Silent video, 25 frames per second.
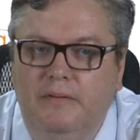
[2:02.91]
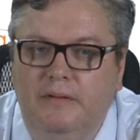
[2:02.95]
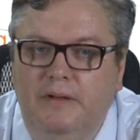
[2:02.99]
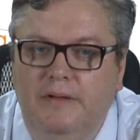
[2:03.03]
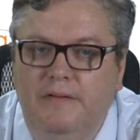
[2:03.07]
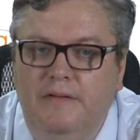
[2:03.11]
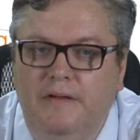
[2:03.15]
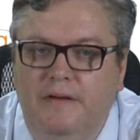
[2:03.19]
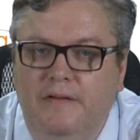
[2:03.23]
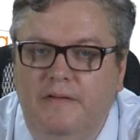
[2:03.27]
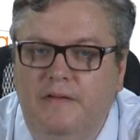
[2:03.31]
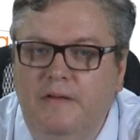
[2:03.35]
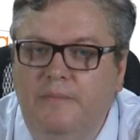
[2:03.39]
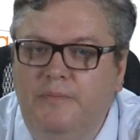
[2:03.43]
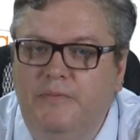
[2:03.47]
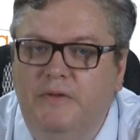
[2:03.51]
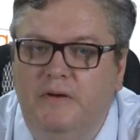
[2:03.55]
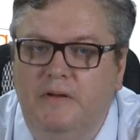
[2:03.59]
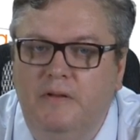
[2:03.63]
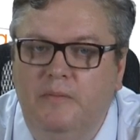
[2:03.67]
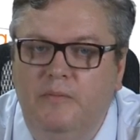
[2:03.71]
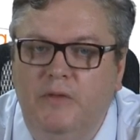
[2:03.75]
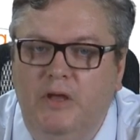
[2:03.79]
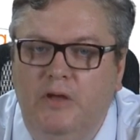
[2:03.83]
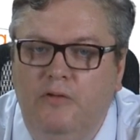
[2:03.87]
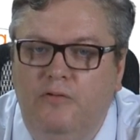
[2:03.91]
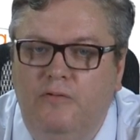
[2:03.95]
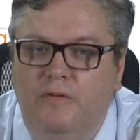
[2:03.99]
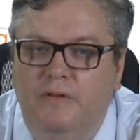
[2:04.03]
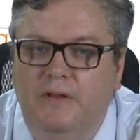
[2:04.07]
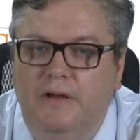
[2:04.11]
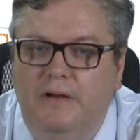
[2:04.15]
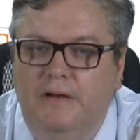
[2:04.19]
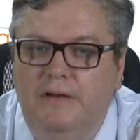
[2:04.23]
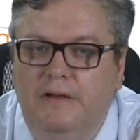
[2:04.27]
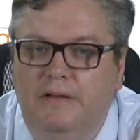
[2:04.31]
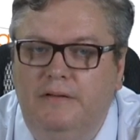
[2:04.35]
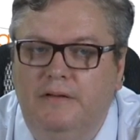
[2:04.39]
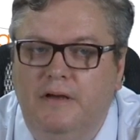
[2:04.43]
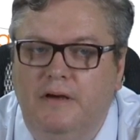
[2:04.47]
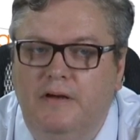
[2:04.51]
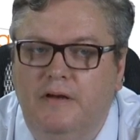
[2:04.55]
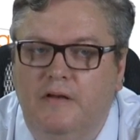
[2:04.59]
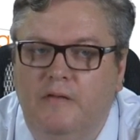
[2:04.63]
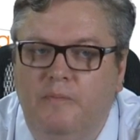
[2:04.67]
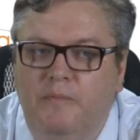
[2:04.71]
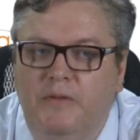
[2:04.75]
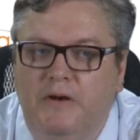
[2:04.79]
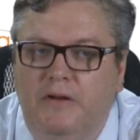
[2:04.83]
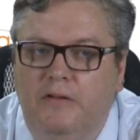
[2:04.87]
Эти рецепторы имеются на клетках
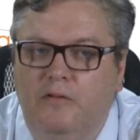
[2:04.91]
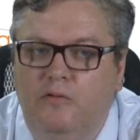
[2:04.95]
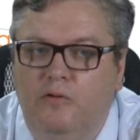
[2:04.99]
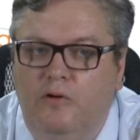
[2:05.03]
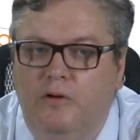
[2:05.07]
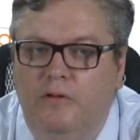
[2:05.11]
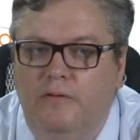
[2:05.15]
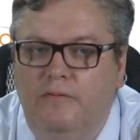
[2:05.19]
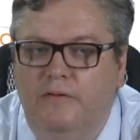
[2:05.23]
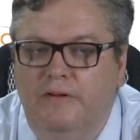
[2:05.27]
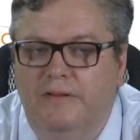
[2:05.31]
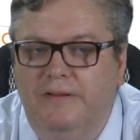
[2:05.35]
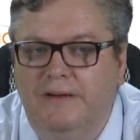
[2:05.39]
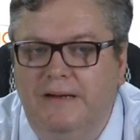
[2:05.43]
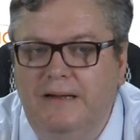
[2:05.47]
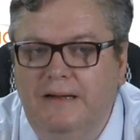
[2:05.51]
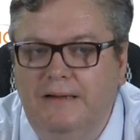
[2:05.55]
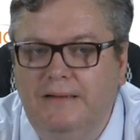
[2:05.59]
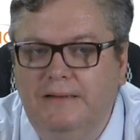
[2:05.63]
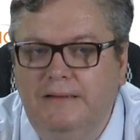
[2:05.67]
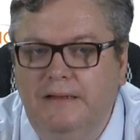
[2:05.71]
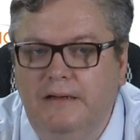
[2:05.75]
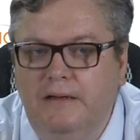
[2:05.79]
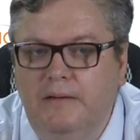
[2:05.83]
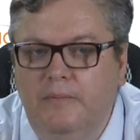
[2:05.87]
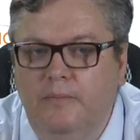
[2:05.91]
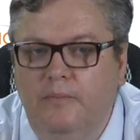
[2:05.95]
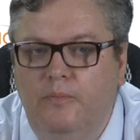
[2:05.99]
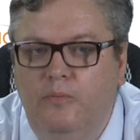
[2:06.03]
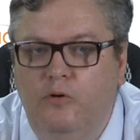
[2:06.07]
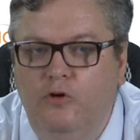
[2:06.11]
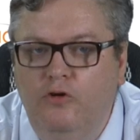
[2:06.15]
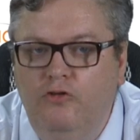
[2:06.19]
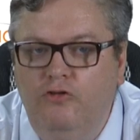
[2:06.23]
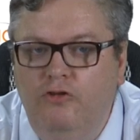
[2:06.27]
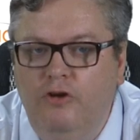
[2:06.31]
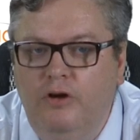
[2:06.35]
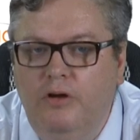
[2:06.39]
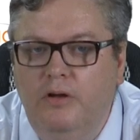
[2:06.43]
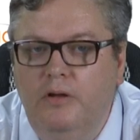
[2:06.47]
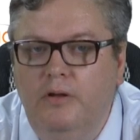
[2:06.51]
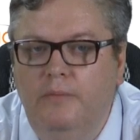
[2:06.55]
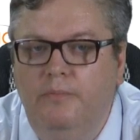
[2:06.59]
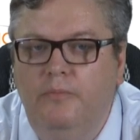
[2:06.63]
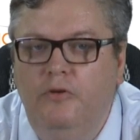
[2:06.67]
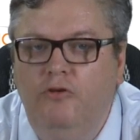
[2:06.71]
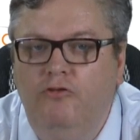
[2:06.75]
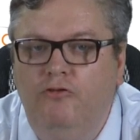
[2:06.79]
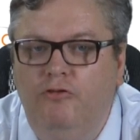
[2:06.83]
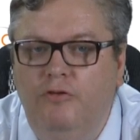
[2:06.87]
респираторного тракта, почек,
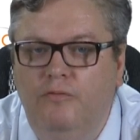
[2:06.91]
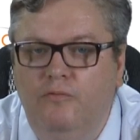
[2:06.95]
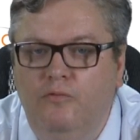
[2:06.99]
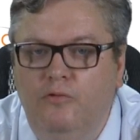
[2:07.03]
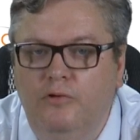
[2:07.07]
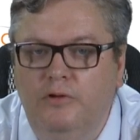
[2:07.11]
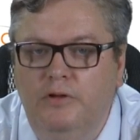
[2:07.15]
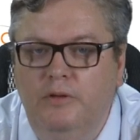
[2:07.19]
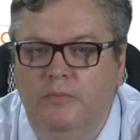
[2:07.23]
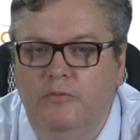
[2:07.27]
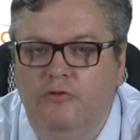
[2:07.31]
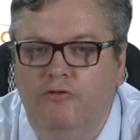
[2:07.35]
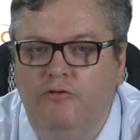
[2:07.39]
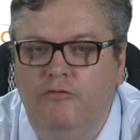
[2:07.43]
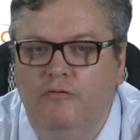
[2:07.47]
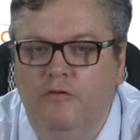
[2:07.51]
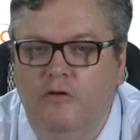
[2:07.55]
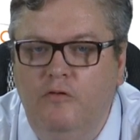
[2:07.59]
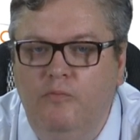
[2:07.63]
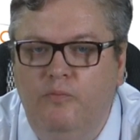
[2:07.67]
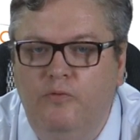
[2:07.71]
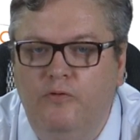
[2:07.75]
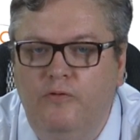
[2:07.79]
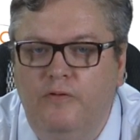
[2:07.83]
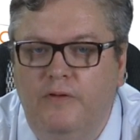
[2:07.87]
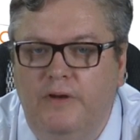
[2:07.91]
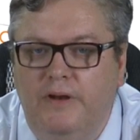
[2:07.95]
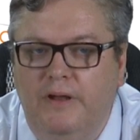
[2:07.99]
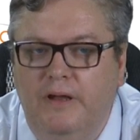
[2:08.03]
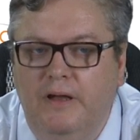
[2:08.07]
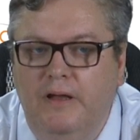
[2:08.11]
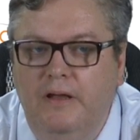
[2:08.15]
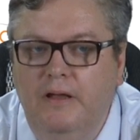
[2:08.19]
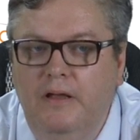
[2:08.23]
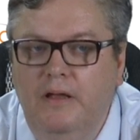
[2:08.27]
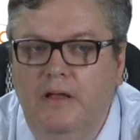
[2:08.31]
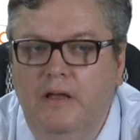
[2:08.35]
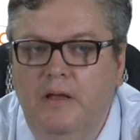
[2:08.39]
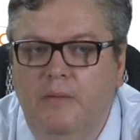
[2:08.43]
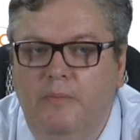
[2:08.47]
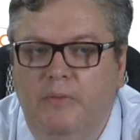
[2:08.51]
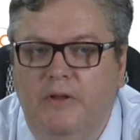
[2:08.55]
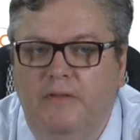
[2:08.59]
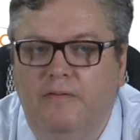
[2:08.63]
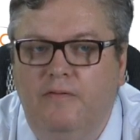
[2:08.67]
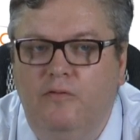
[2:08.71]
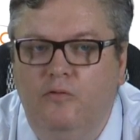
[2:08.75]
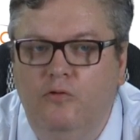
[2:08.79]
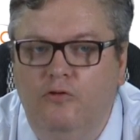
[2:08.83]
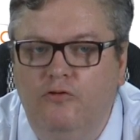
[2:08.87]
пищевода, мочевого пузыря,
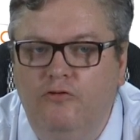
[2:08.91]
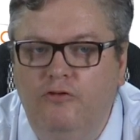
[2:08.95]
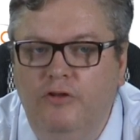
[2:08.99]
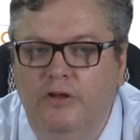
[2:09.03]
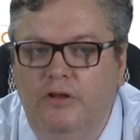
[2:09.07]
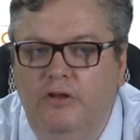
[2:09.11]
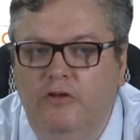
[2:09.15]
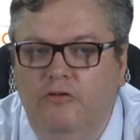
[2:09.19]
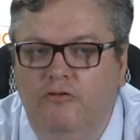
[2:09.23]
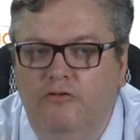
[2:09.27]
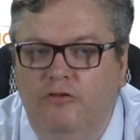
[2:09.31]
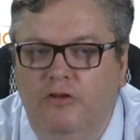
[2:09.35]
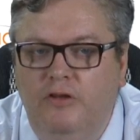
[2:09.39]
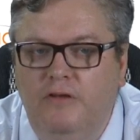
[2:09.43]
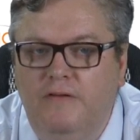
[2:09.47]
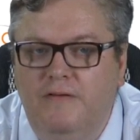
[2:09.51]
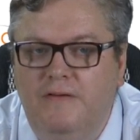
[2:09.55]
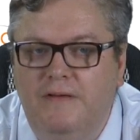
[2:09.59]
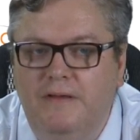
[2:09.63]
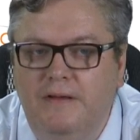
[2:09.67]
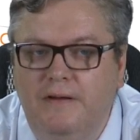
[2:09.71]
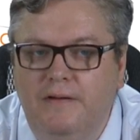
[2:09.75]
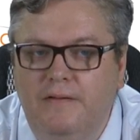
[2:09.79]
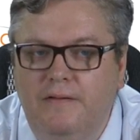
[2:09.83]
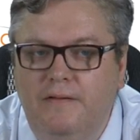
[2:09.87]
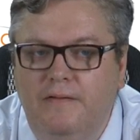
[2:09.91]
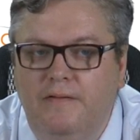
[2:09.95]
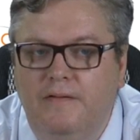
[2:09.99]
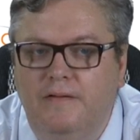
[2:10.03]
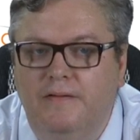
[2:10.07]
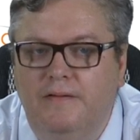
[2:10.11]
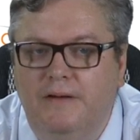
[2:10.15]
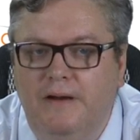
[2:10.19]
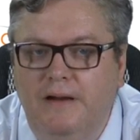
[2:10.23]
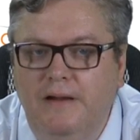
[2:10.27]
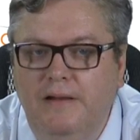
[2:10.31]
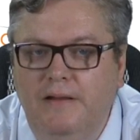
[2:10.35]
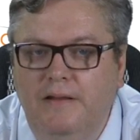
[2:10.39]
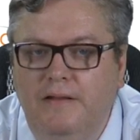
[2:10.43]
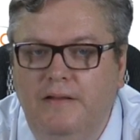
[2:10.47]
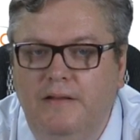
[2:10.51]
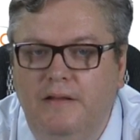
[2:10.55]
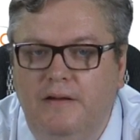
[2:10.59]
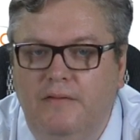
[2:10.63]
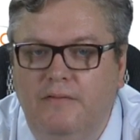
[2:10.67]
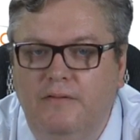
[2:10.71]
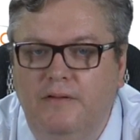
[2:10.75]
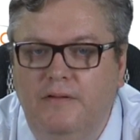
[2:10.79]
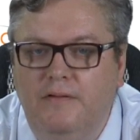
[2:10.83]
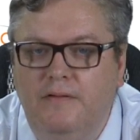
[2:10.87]
подвздошной кишки, сердца, центральной
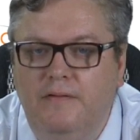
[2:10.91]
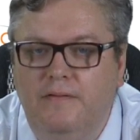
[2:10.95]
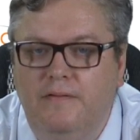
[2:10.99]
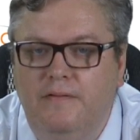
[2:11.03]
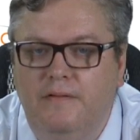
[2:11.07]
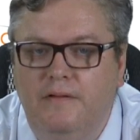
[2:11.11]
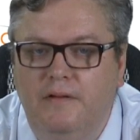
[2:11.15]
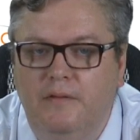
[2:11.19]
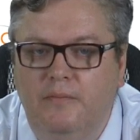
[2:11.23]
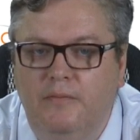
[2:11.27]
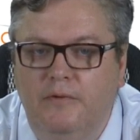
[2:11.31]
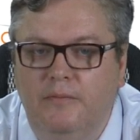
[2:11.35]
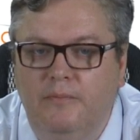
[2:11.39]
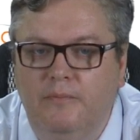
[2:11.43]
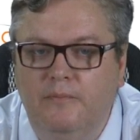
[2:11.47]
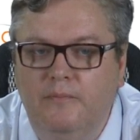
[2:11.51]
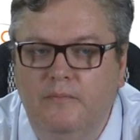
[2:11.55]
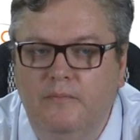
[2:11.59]
нервной системы.